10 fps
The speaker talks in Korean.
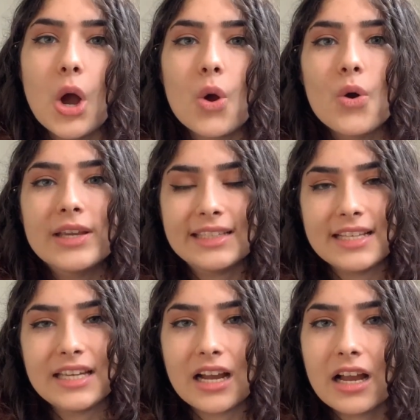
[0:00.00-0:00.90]
거의 다
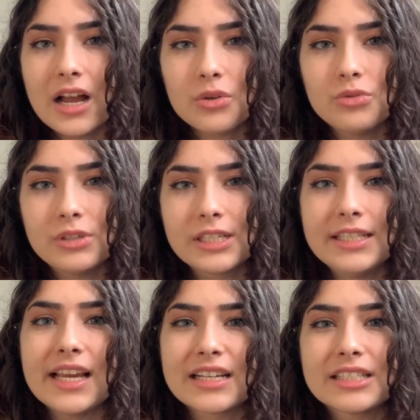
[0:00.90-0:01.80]
착하고
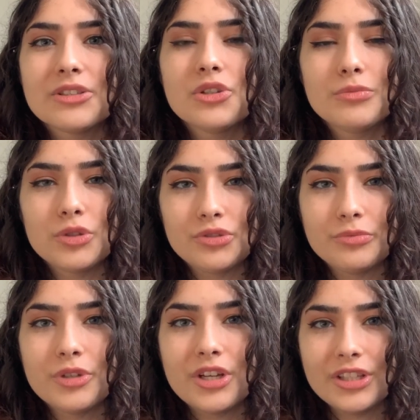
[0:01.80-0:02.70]
그냥 쓰다듬어
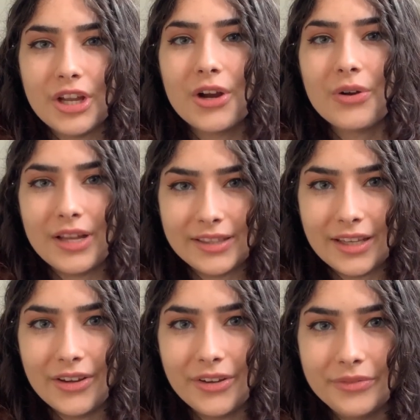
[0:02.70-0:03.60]
주면 될 것
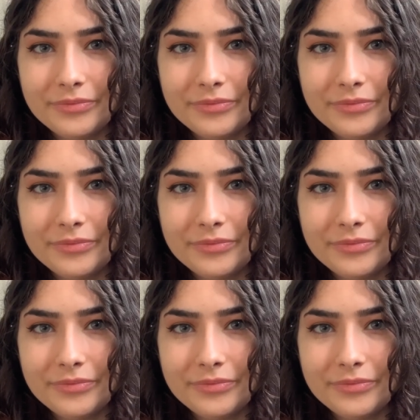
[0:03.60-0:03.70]
같아요.